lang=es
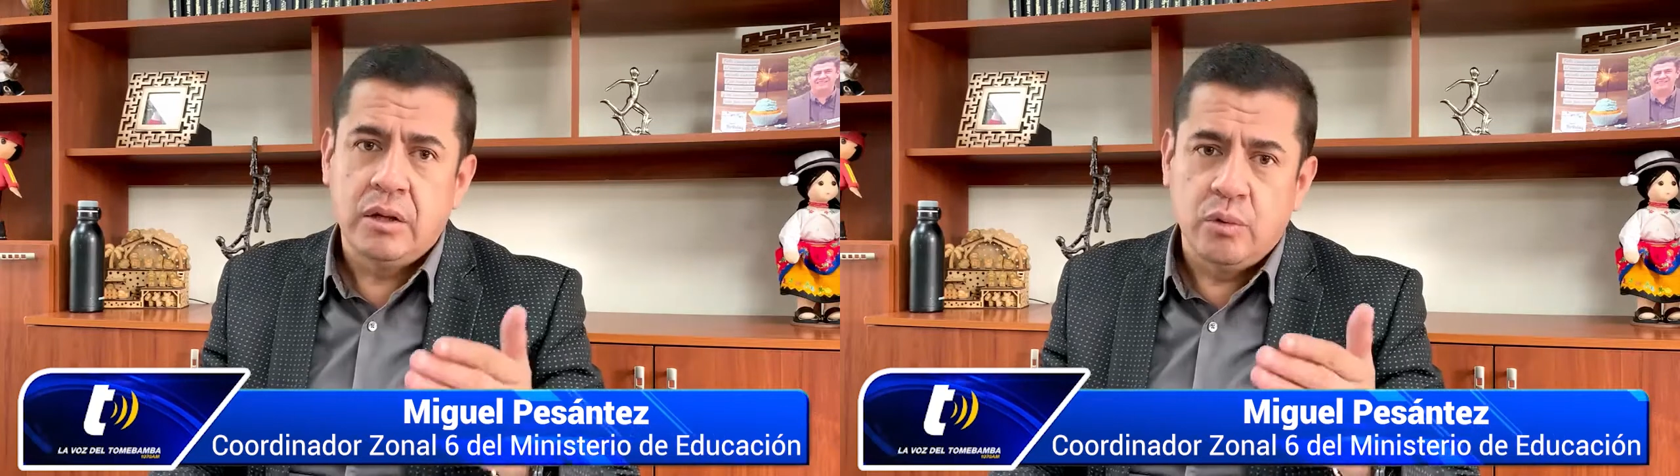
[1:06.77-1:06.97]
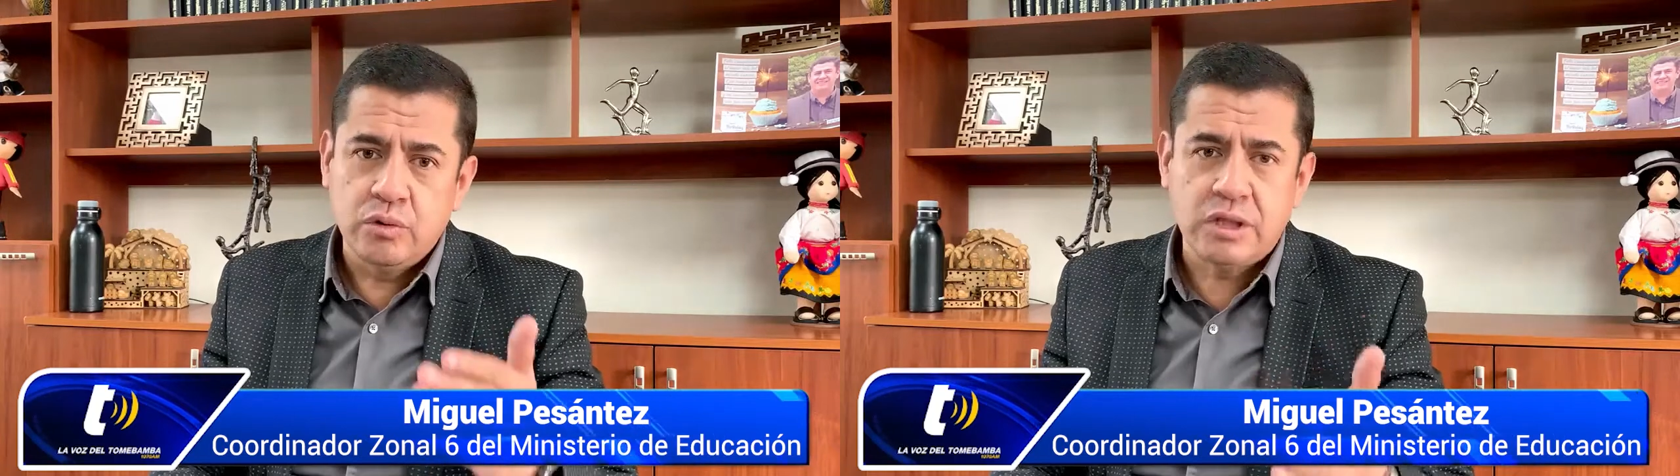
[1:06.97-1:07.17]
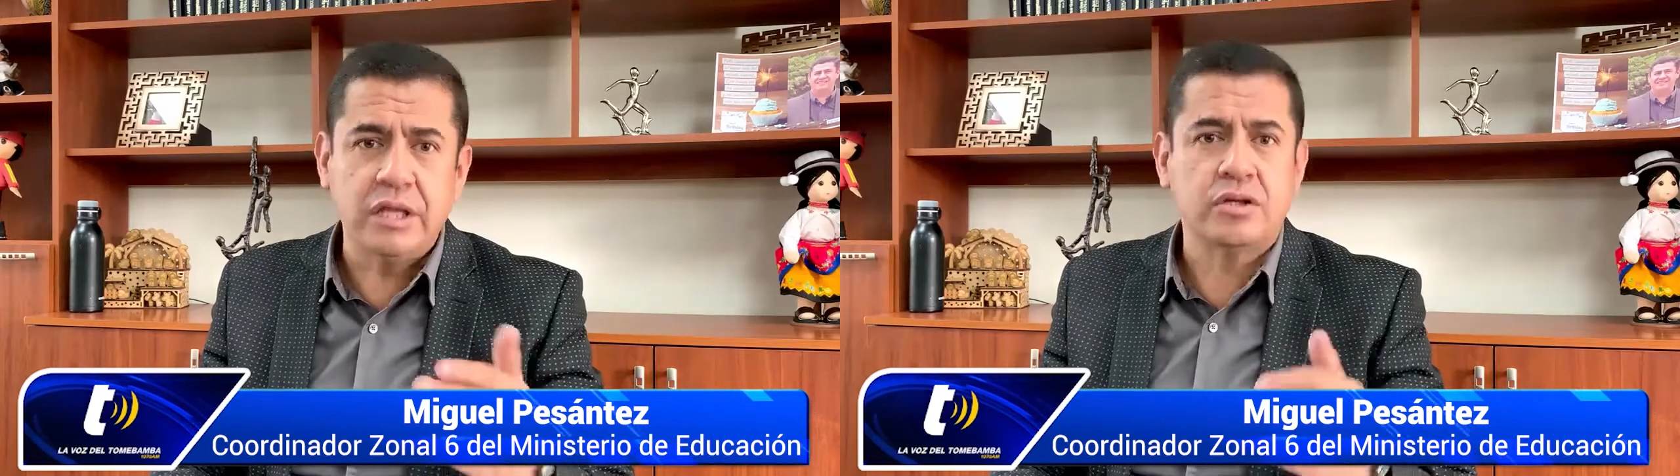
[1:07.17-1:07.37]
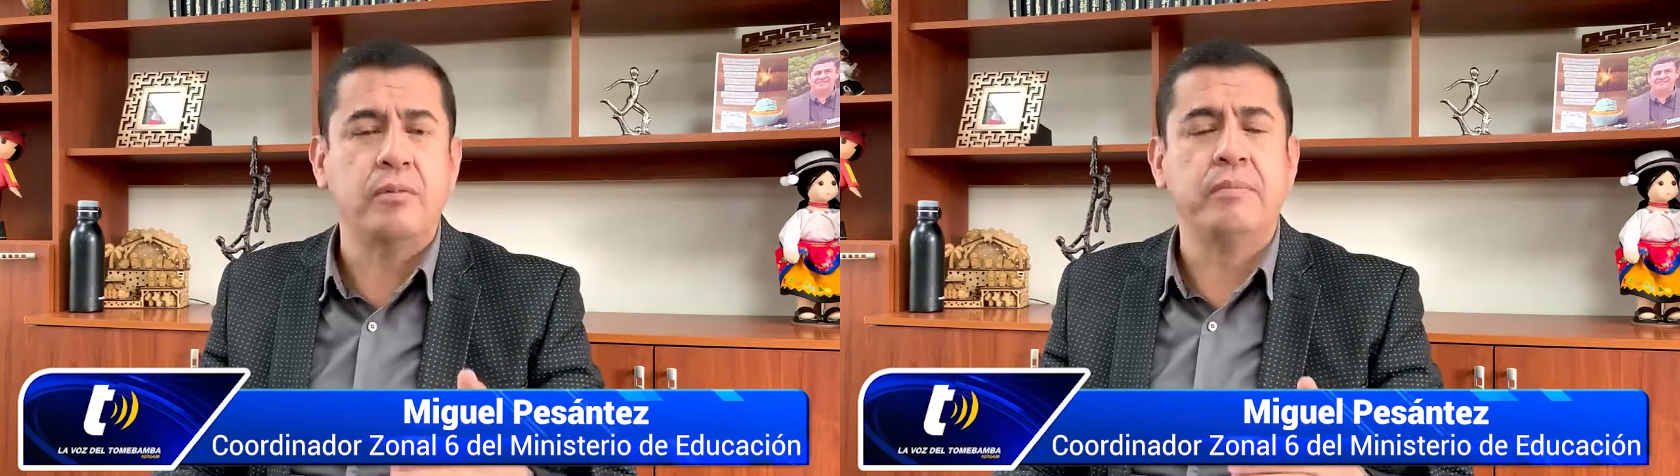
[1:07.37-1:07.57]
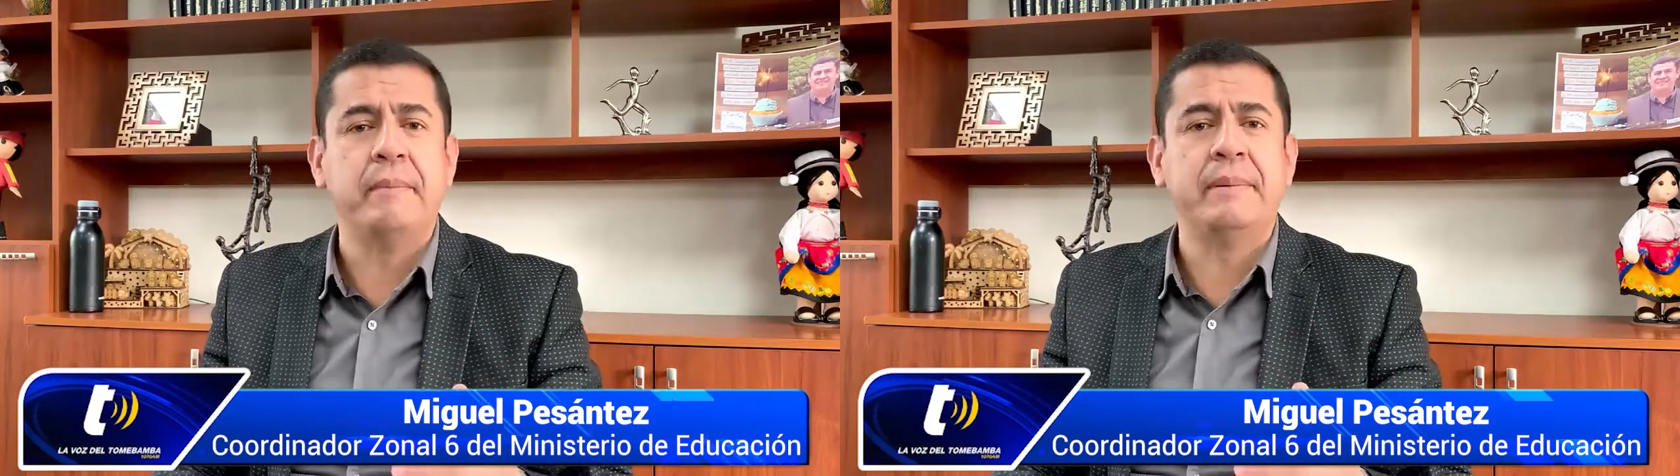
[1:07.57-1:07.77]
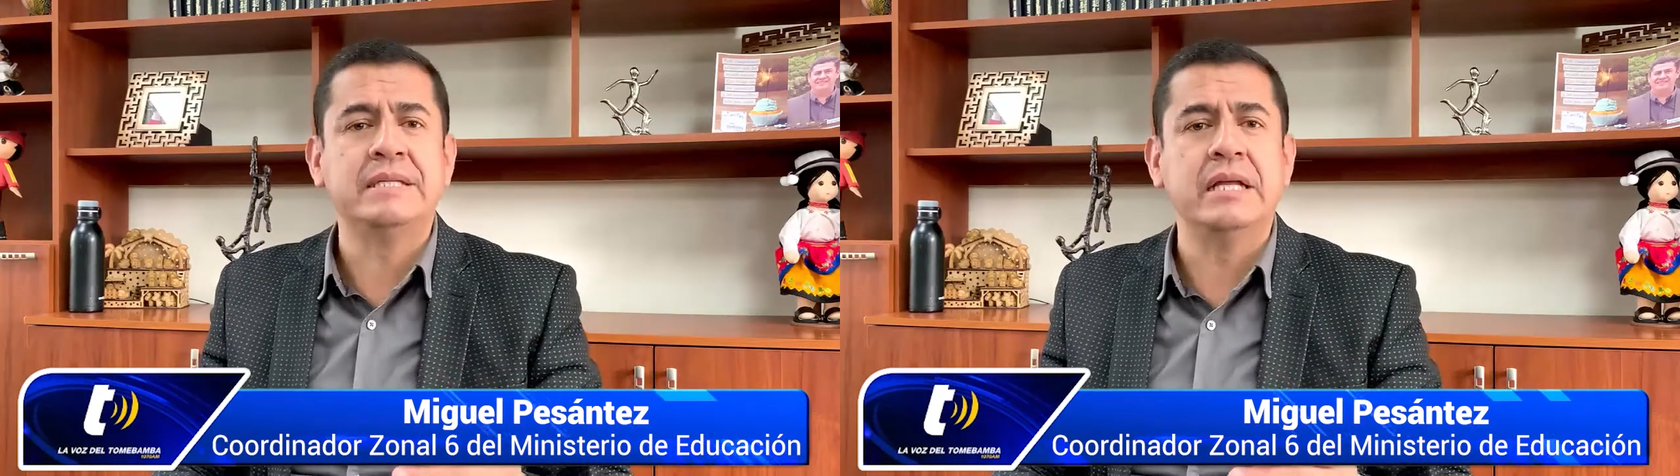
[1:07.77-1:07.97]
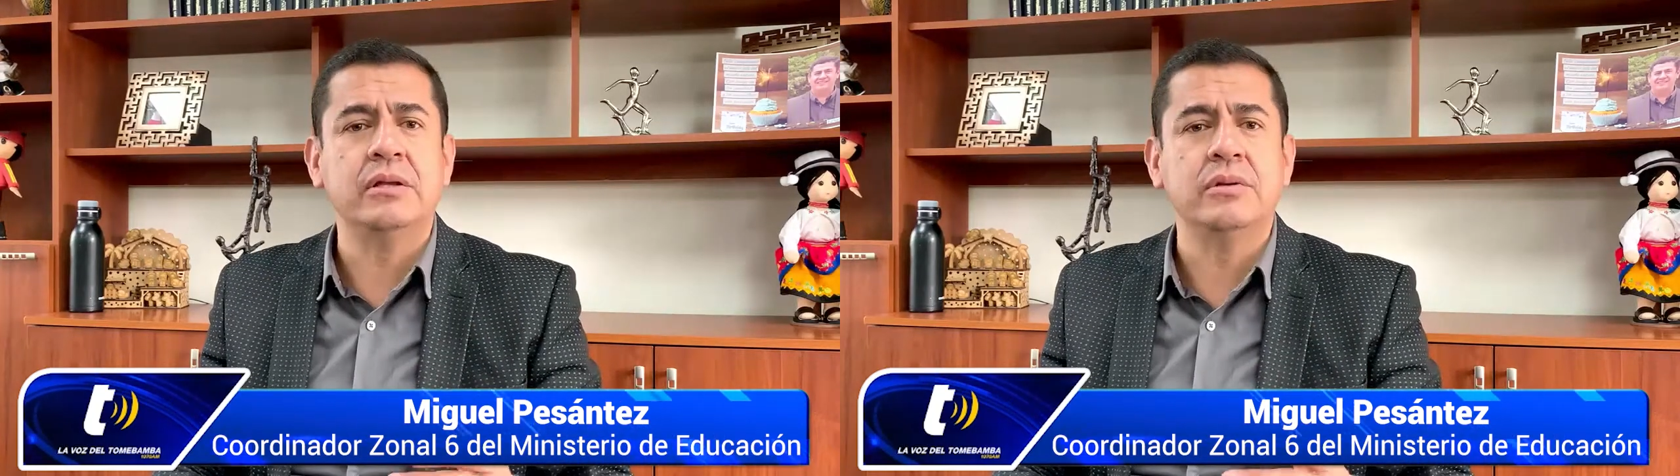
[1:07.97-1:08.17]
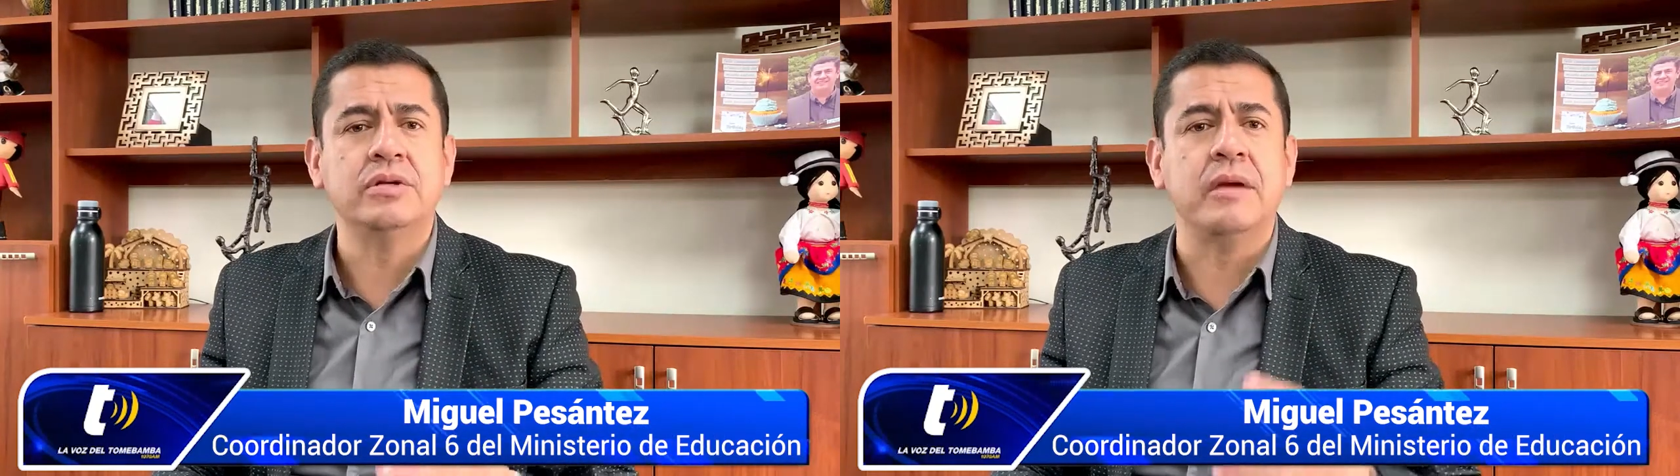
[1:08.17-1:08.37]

Ustedes como papacitos